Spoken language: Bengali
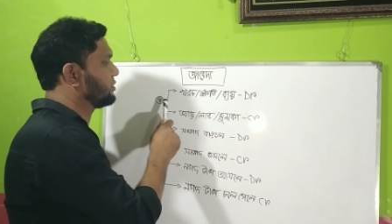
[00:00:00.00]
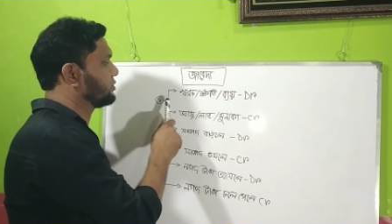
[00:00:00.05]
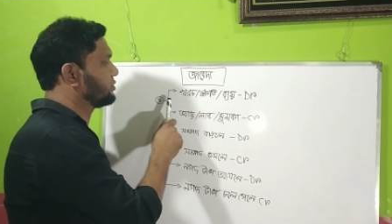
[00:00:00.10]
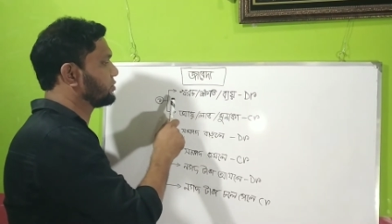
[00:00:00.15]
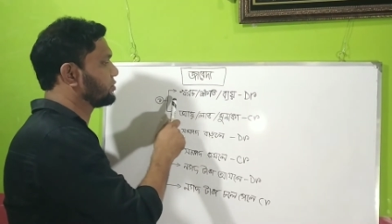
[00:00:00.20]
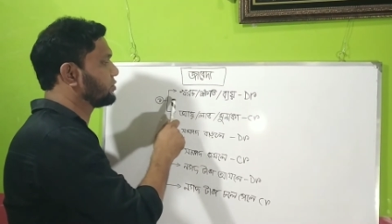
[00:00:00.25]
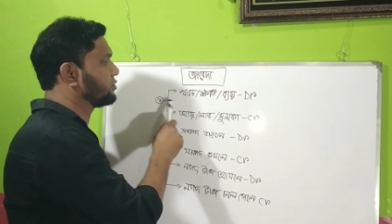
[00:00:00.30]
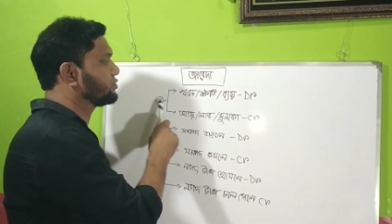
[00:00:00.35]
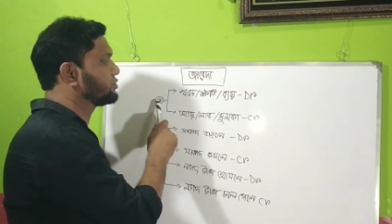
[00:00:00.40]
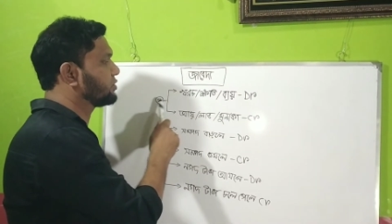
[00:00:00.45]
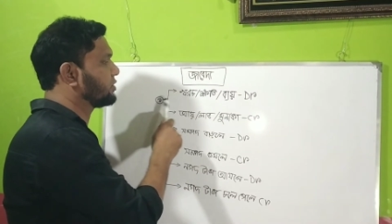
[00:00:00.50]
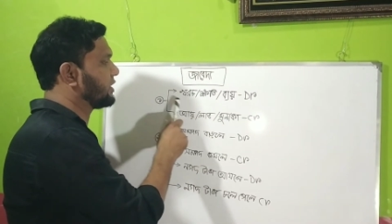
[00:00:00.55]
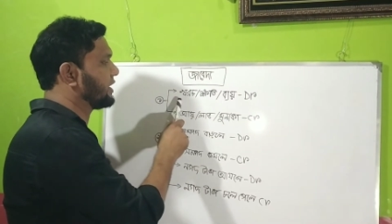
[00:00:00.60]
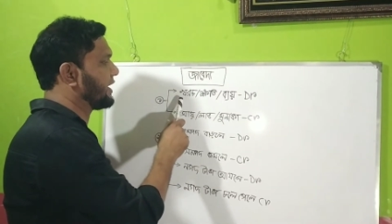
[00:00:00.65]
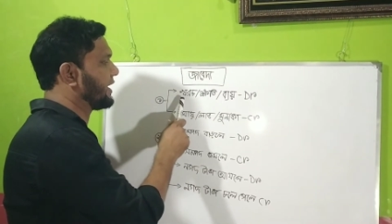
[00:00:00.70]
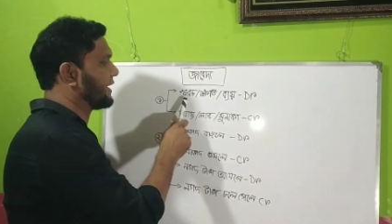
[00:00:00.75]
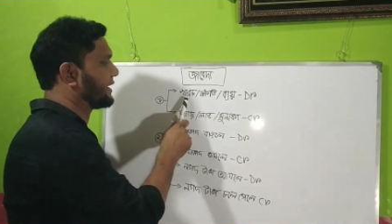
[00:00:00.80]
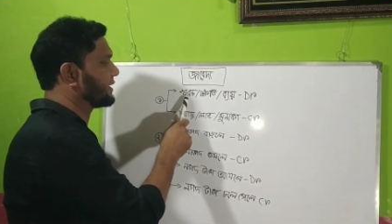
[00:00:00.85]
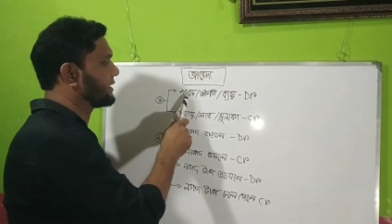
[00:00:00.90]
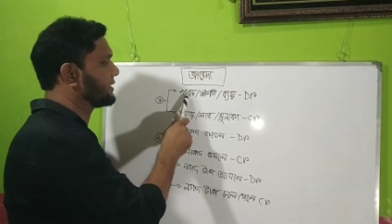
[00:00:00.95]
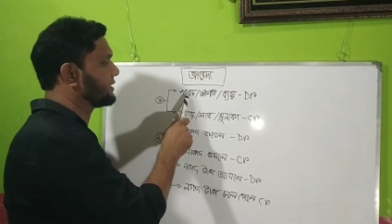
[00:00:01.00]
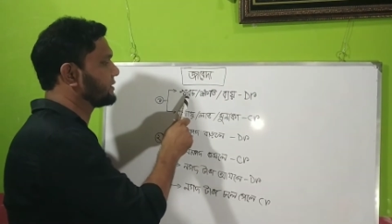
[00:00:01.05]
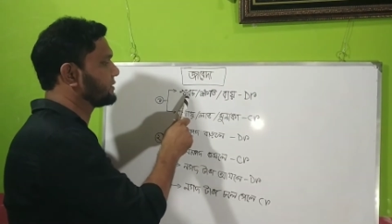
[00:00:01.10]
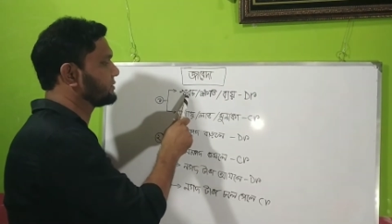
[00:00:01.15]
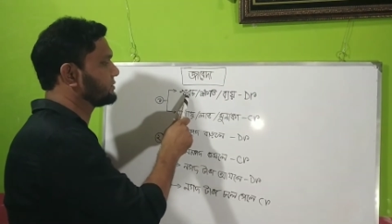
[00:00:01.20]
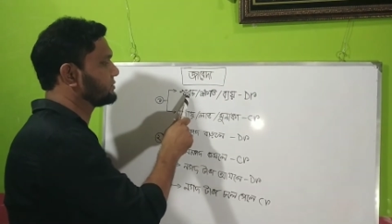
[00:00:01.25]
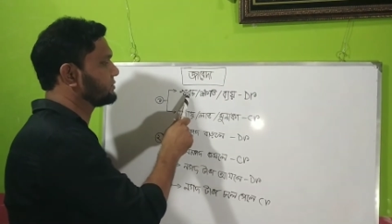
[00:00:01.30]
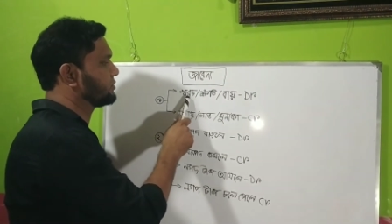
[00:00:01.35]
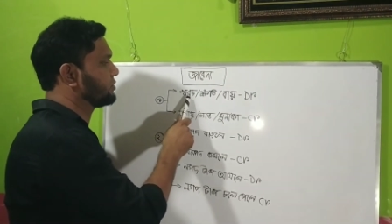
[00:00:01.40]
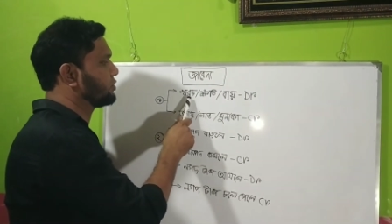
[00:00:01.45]
তো কৌশল এক
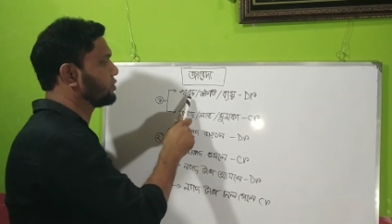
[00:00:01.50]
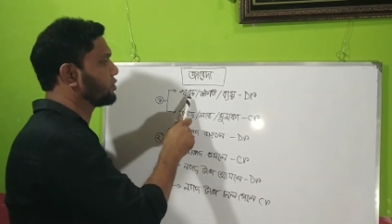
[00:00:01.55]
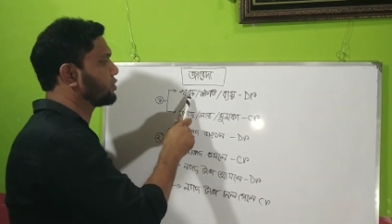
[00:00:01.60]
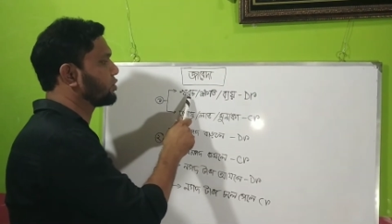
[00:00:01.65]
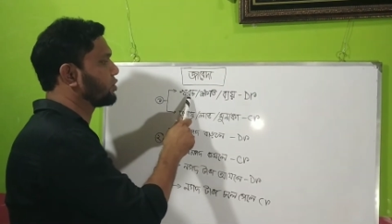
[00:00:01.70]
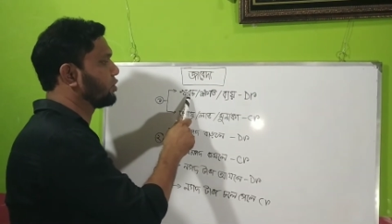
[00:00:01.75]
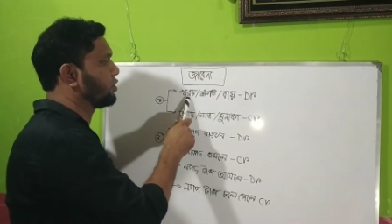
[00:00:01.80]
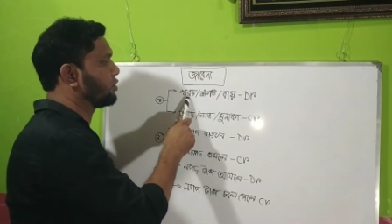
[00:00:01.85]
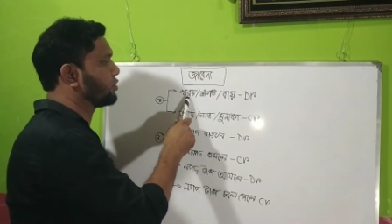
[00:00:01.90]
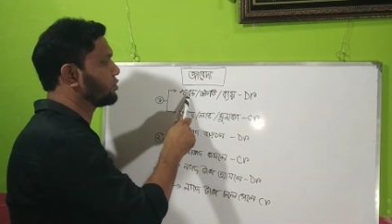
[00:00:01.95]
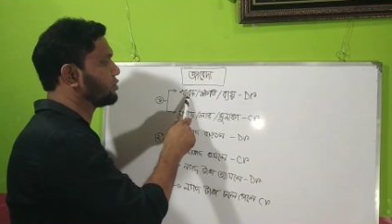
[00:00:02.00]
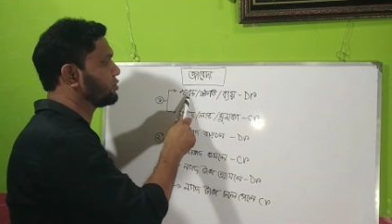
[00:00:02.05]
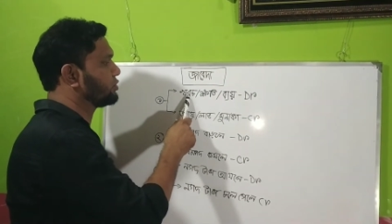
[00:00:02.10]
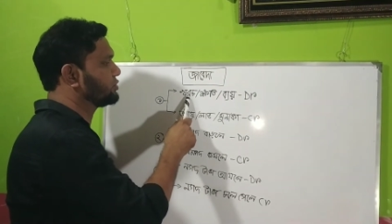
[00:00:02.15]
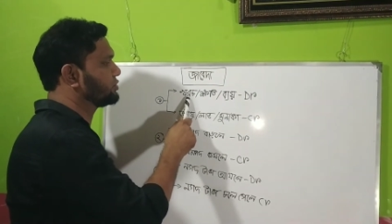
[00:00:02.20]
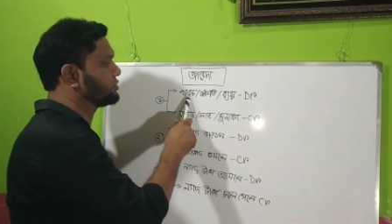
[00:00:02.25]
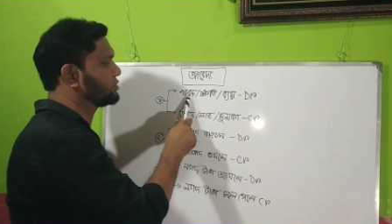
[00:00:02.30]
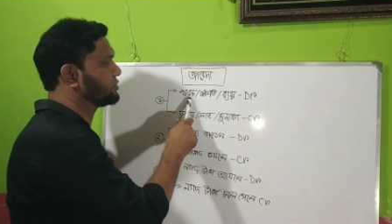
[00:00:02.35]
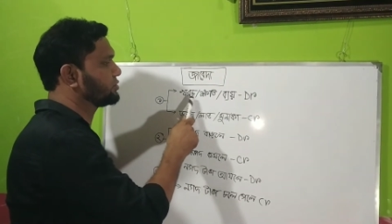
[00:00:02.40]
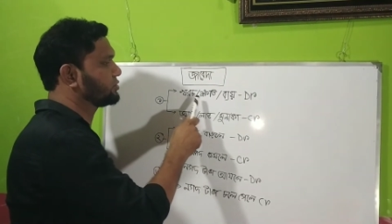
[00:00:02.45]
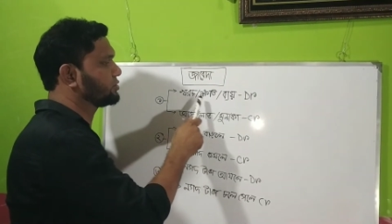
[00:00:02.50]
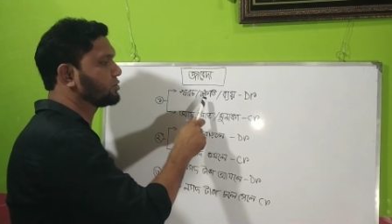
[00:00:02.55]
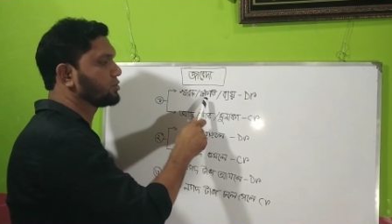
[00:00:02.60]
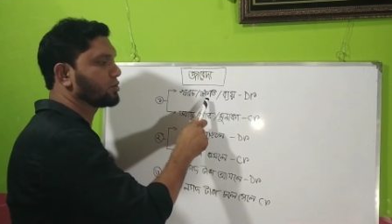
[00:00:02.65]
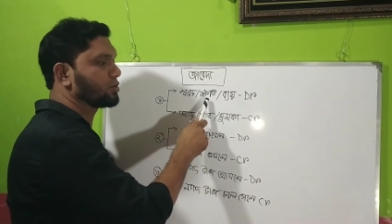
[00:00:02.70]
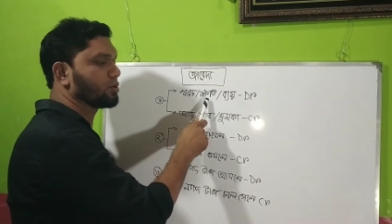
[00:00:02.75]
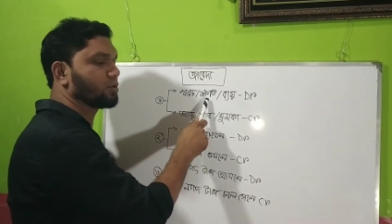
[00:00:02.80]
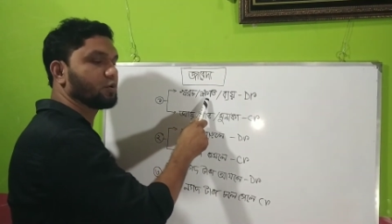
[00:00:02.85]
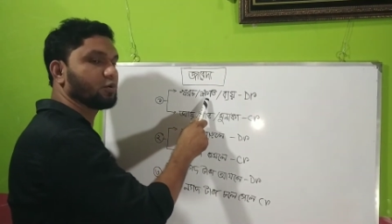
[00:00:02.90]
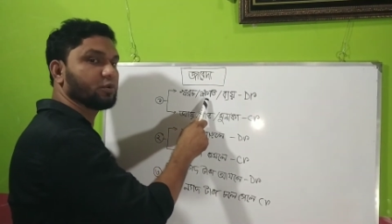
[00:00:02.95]
খরচ
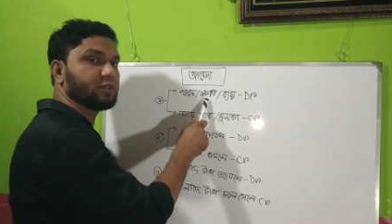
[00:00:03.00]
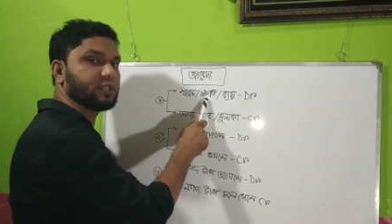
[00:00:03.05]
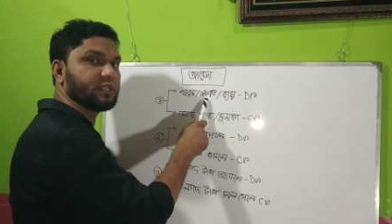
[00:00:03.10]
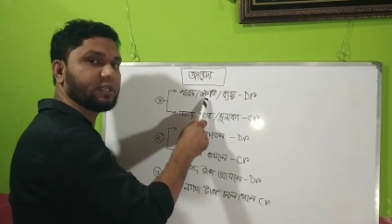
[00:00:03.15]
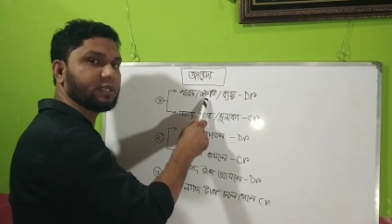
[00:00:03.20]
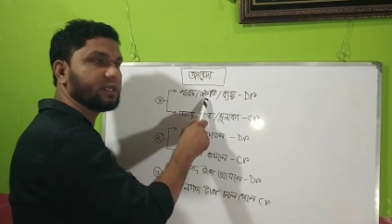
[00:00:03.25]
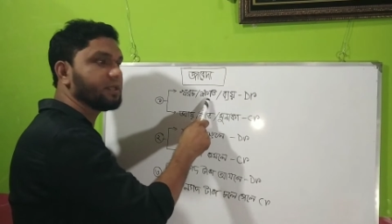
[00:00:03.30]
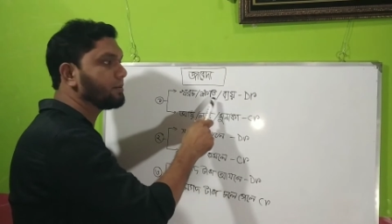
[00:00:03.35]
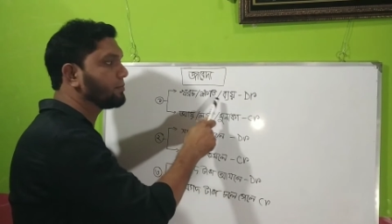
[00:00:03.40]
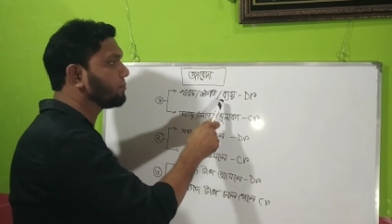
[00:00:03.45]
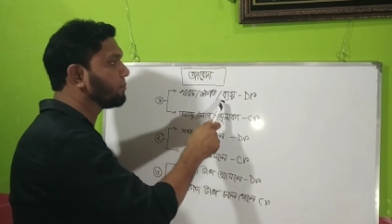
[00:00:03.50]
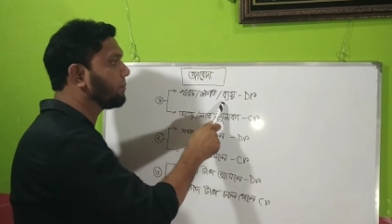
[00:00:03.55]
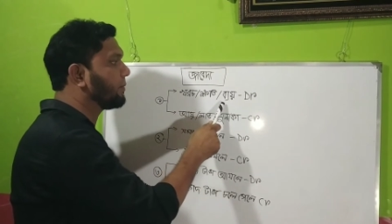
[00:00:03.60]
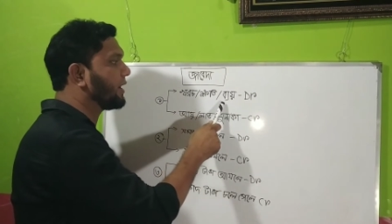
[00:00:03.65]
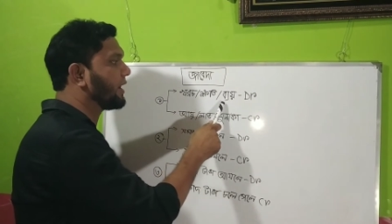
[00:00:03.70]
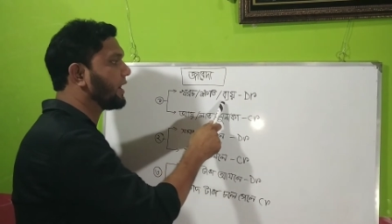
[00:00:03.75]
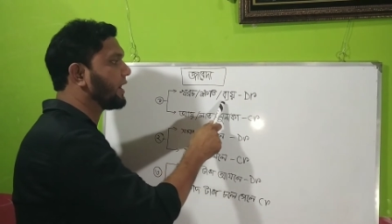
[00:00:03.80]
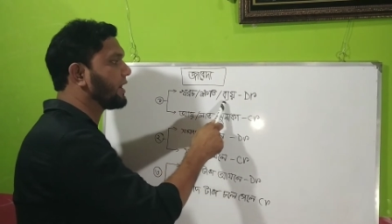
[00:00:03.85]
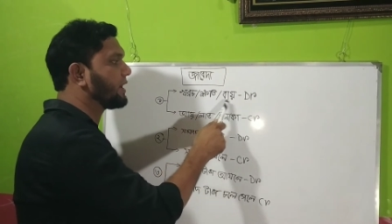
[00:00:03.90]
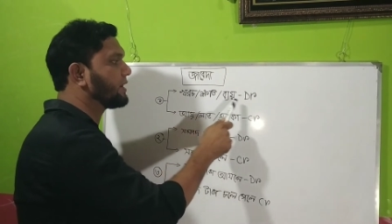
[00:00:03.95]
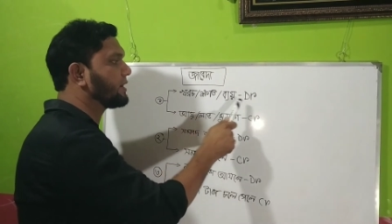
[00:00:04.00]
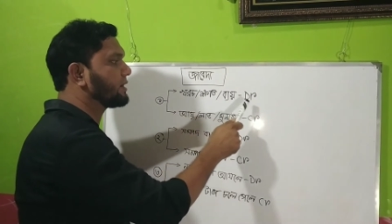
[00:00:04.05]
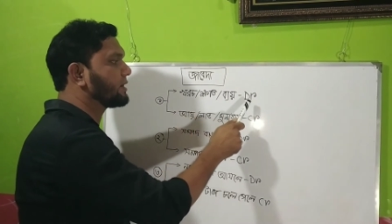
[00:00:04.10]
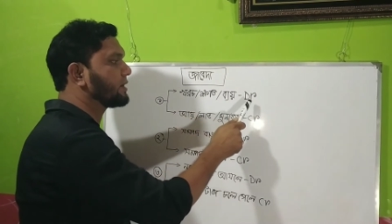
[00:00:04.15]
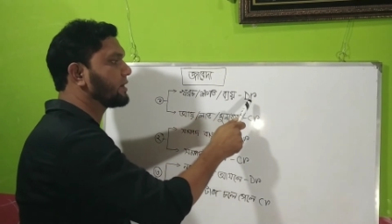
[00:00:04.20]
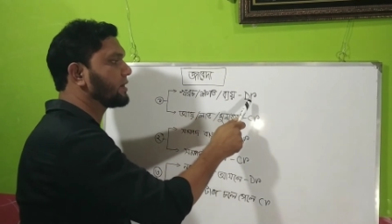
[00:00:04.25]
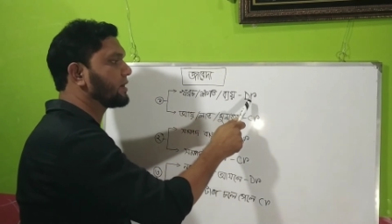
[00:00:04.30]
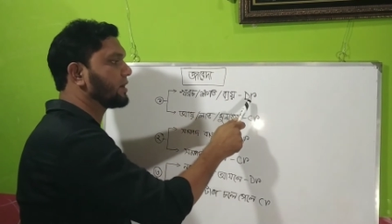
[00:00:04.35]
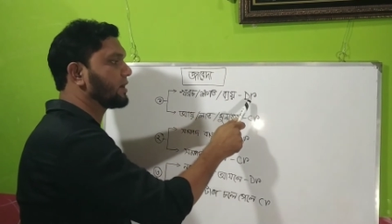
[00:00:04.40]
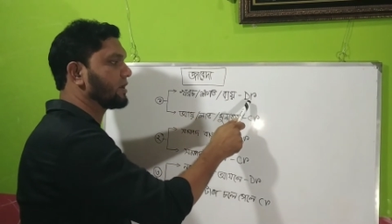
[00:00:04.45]
ক্ষতি ব্যয়
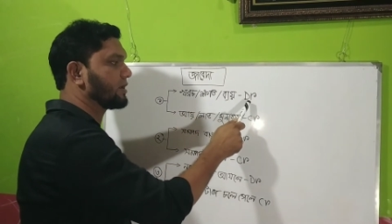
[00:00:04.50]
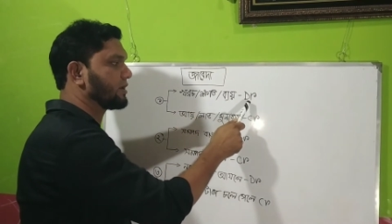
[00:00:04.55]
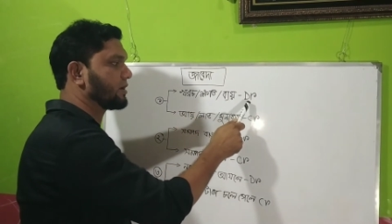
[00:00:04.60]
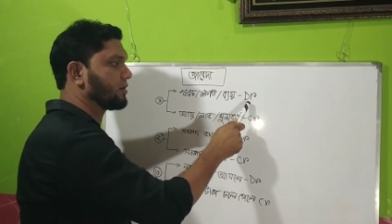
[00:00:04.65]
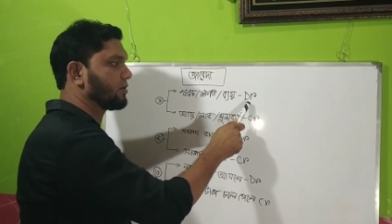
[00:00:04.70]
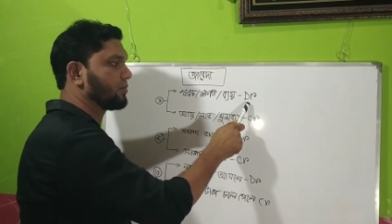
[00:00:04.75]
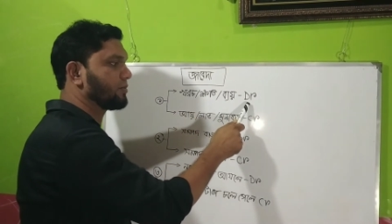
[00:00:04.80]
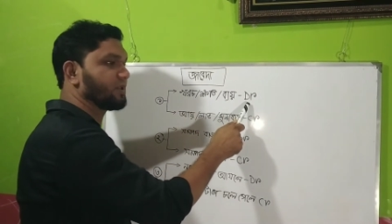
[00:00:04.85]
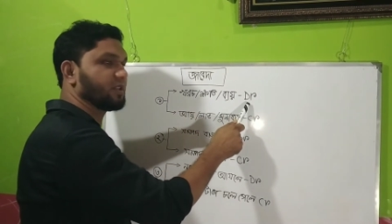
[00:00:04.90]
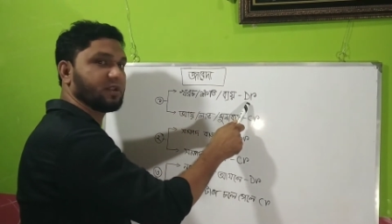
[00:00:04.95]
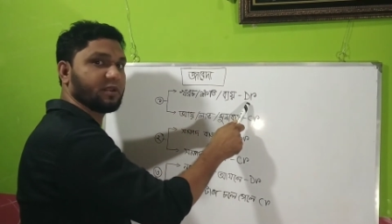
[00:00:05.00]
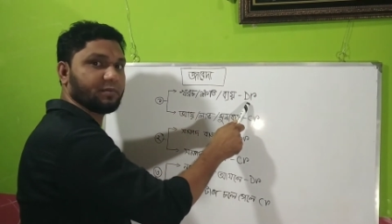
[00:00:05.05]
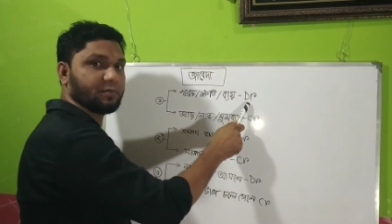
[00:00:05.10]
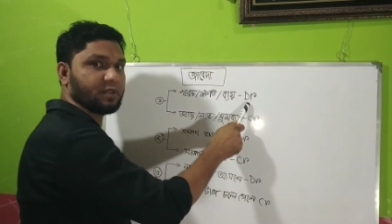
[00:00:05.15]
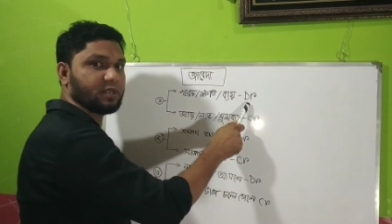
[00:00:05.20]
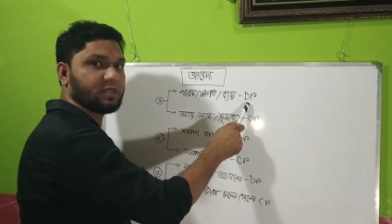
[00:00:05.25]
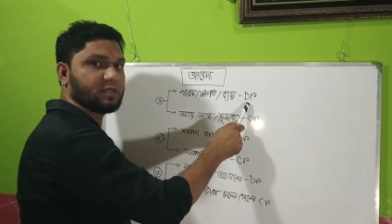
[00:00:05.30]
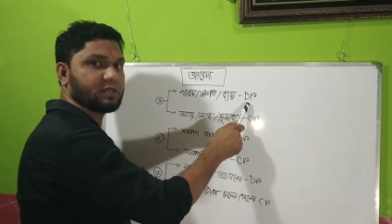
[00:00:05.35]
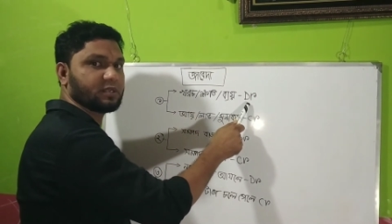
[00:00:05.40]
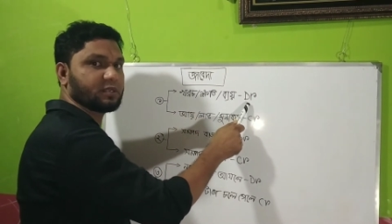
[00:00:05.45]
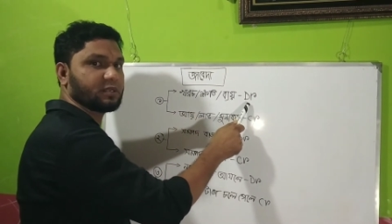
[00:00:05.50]
এটা হবে ডেবিট